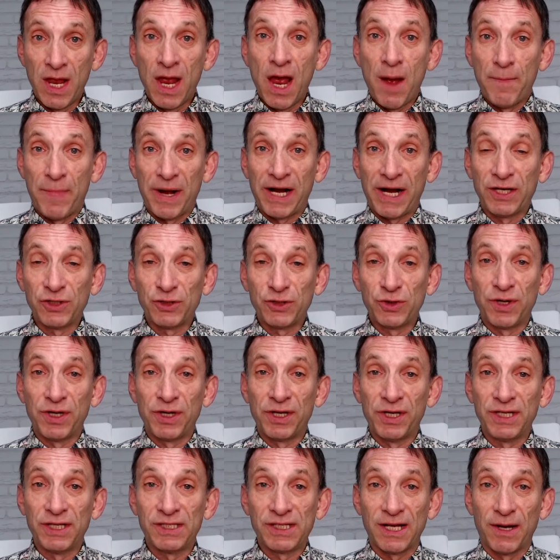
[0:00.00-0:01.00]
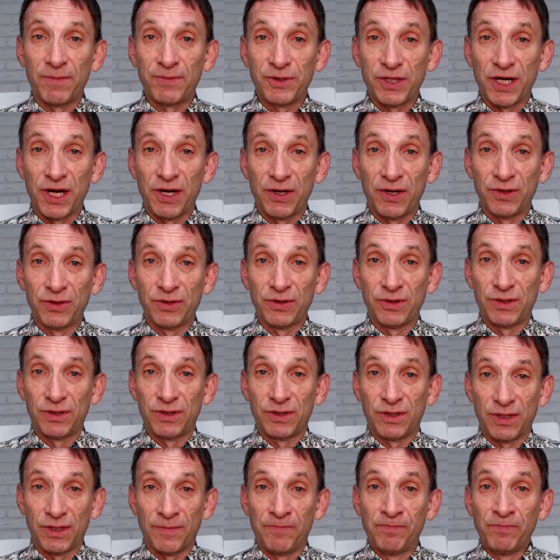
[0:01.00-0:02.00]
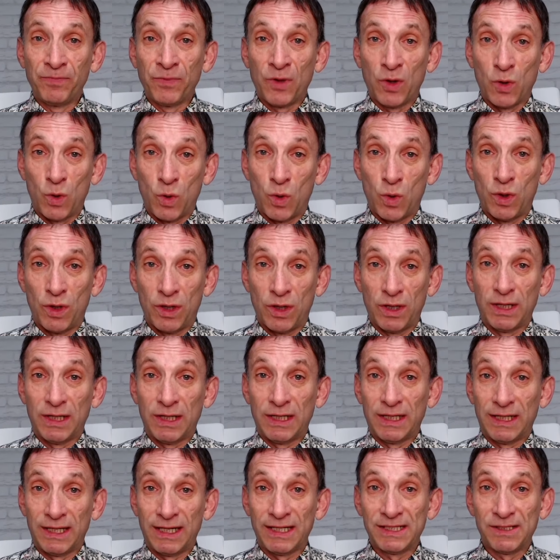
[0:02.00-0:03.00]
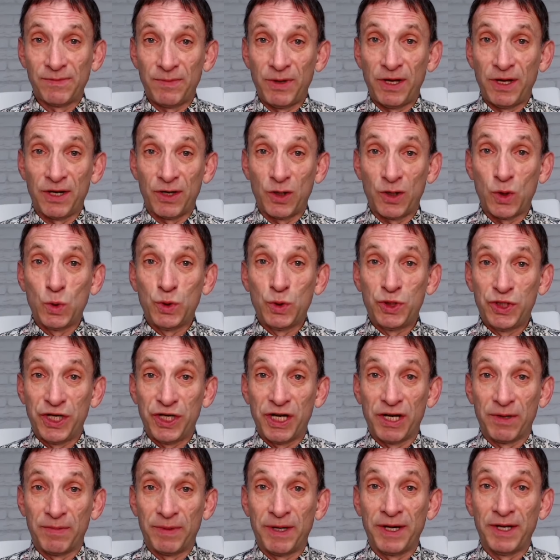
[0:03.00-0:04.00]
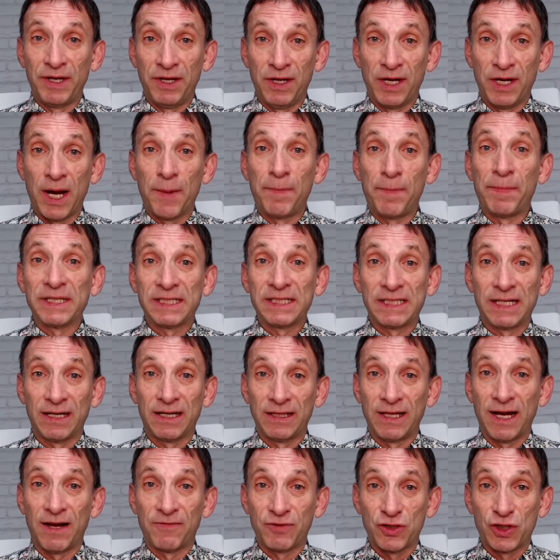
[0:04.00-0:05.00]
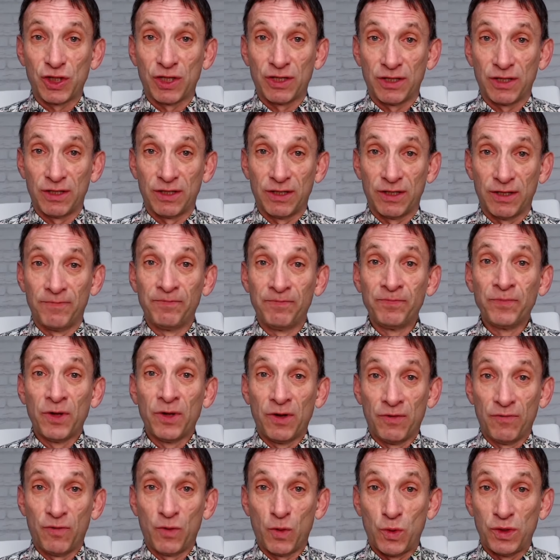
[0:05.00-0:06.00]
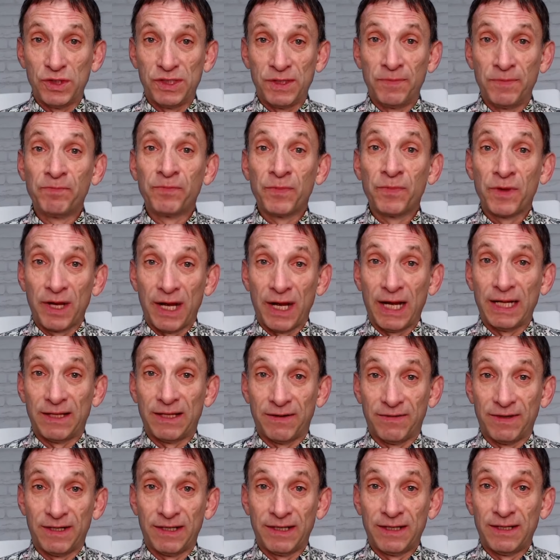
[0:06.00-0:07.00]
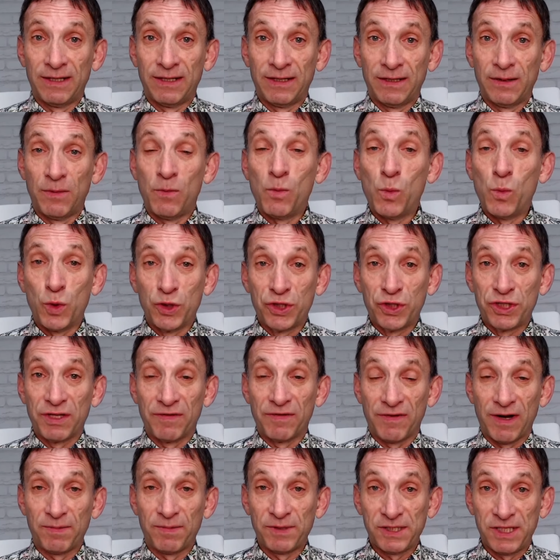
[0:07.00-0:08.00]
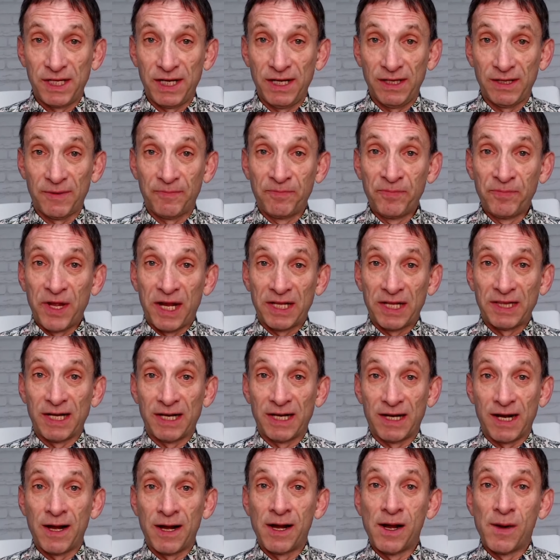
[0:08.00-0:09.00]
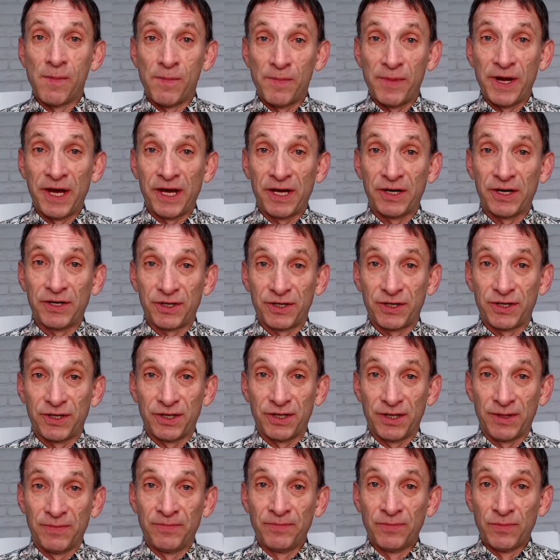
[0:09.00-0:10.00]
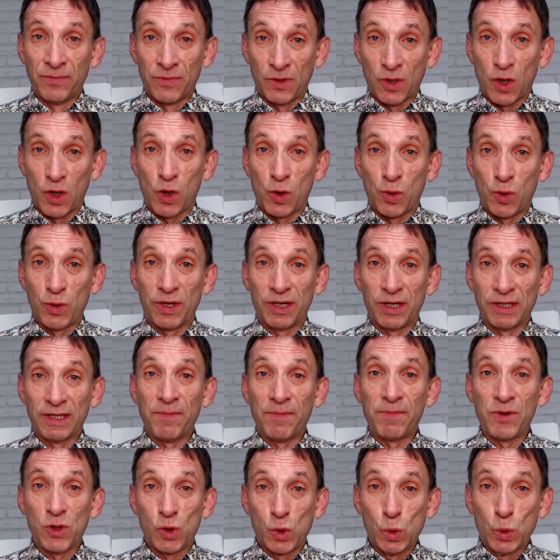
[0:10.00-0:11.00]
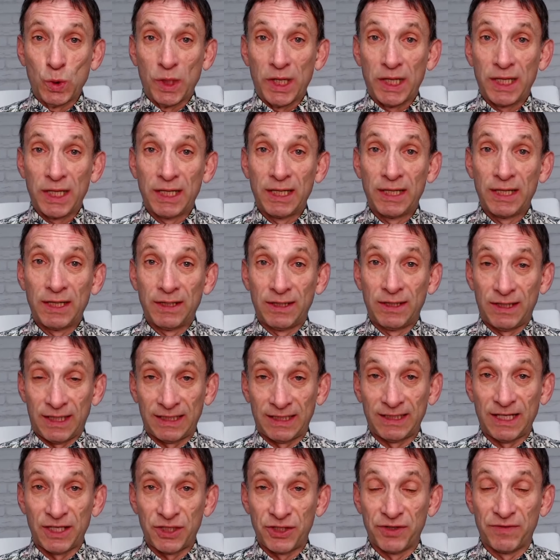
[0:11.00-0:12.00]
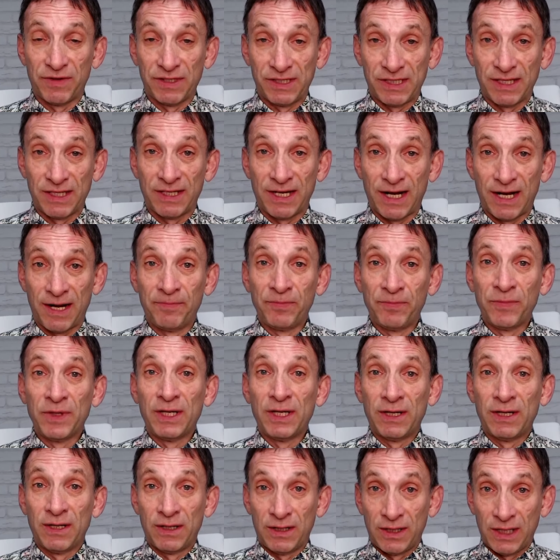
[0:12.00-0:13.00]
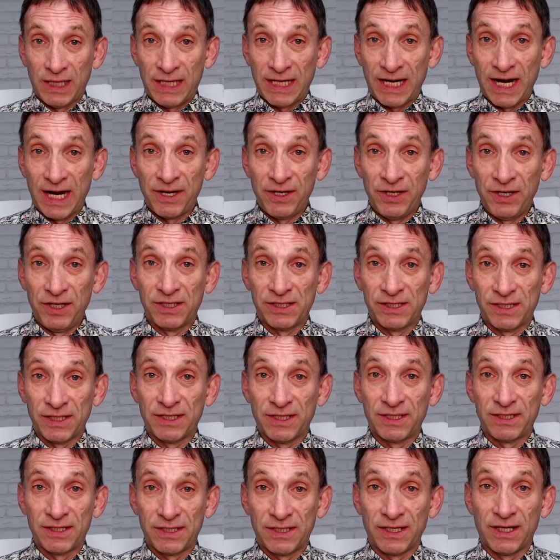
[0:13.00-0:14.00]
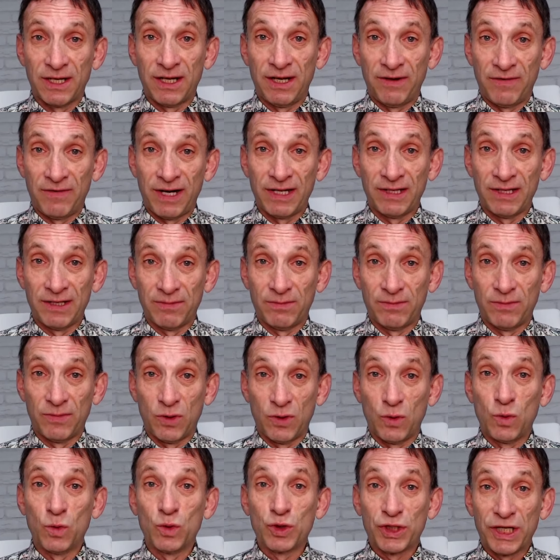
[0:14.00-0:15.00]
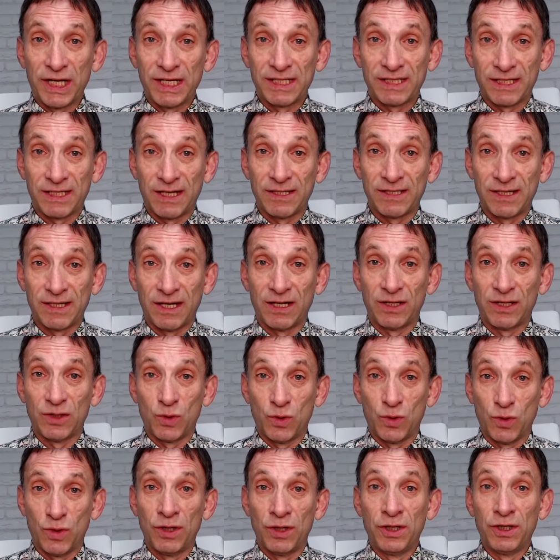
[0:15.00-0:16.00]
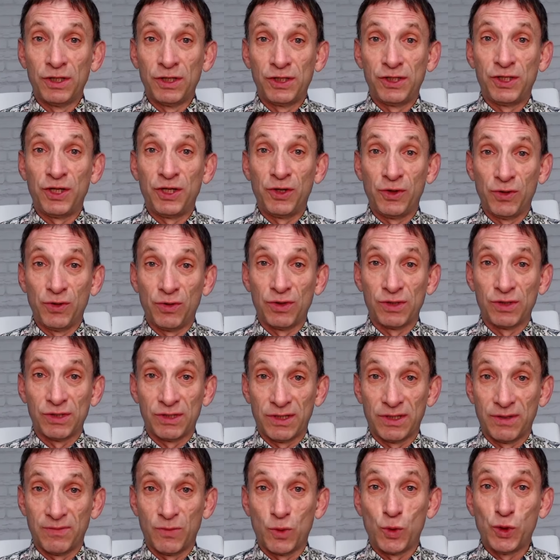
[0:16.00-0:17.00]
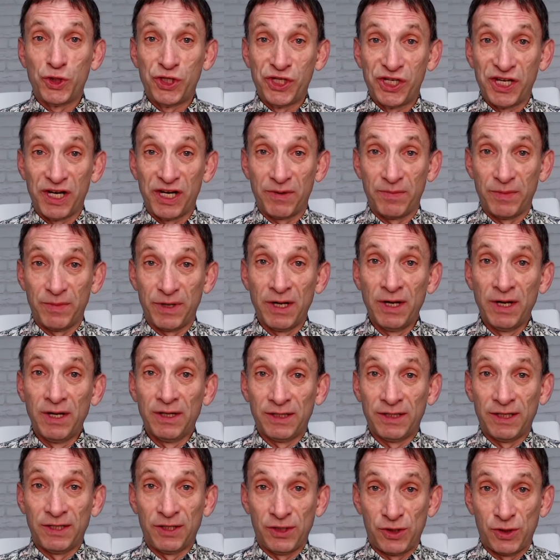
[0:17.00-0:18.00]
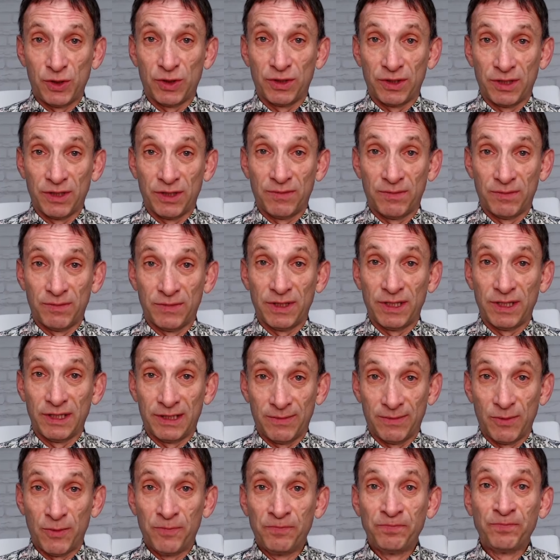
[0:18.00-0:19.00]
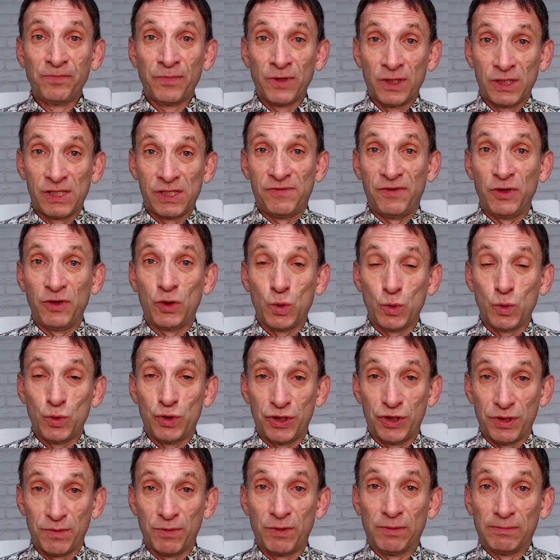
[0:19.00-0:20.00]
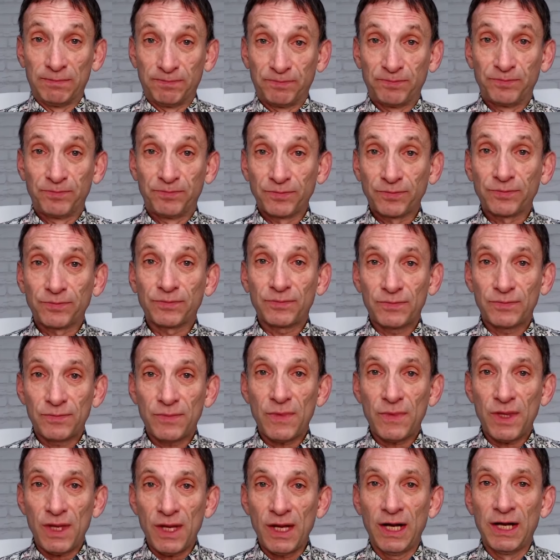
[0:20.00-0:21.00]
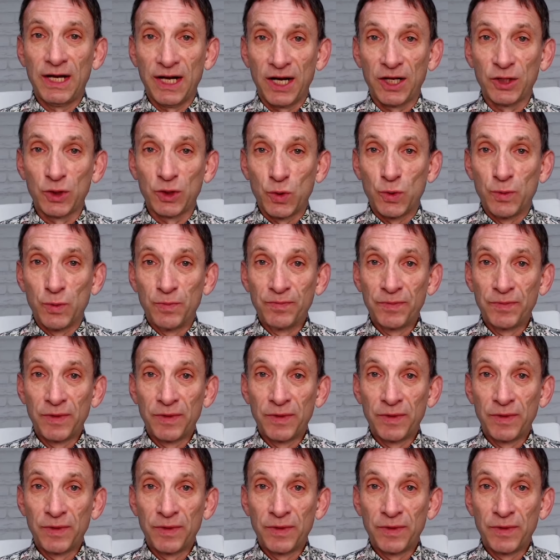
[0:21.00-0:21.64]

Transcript: Пока что не сообщают Э, о размерах ущерба и о пострадавших э, в ходе этого мощного обстрела. Однако мэр э, города Митула, находящегося на границе с Ливаном, уже сказал о серьезном ущербе, нанесенном этому цветущему городку.